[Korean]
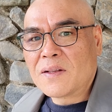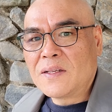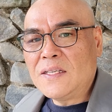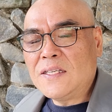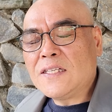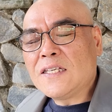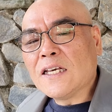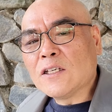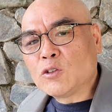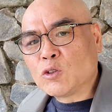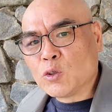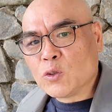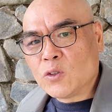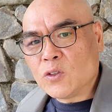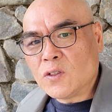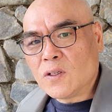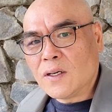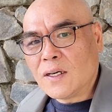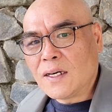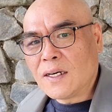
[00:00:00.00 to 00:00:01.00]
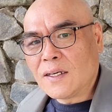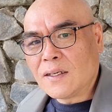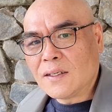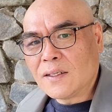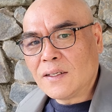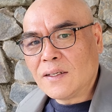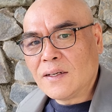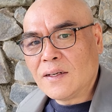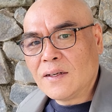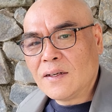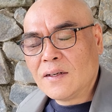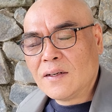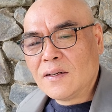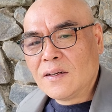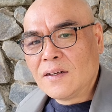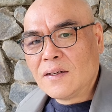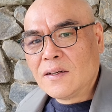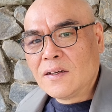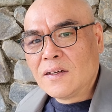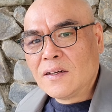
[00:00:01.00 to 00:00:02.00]
이게 중요
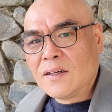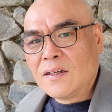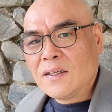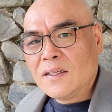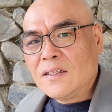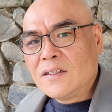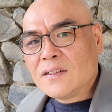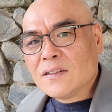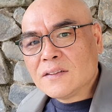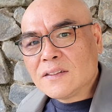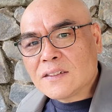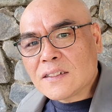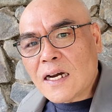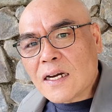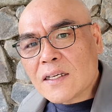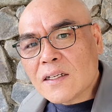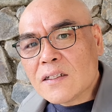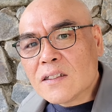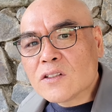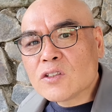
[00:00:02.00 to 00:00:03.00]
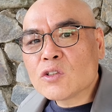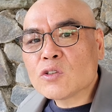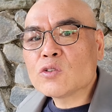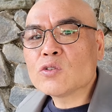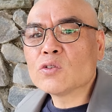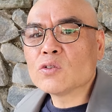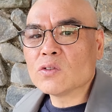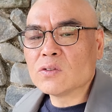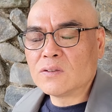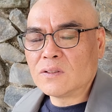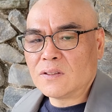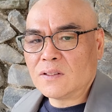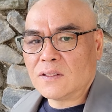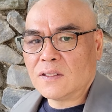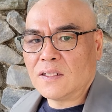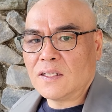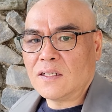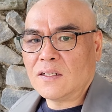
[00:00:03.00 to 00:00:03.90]
이건 자기를 스스로 드러내